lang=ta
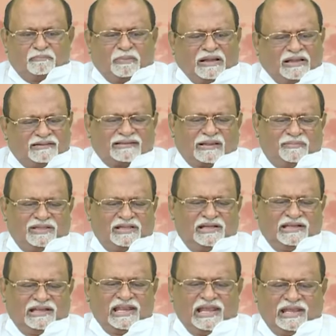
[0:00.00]
பல
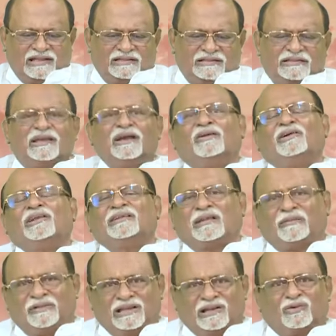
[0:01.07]
சபைகளிலே எங்களுடைய
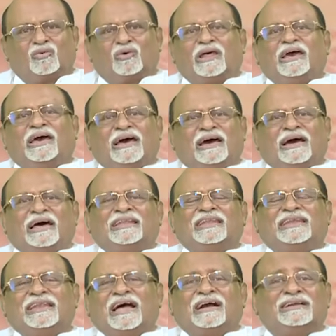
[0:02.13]
சபையில் கூட
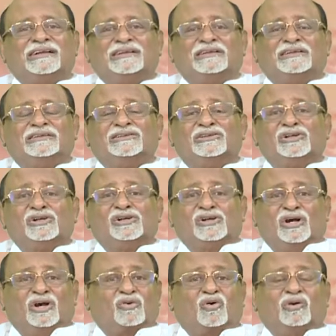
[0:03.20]
அதை நாங்கள்
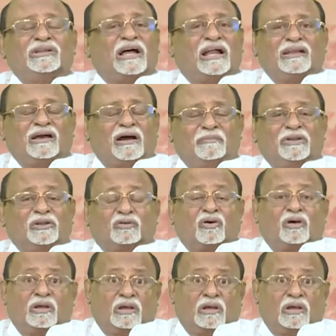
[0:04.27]
கொண்டாட ஐ மீன்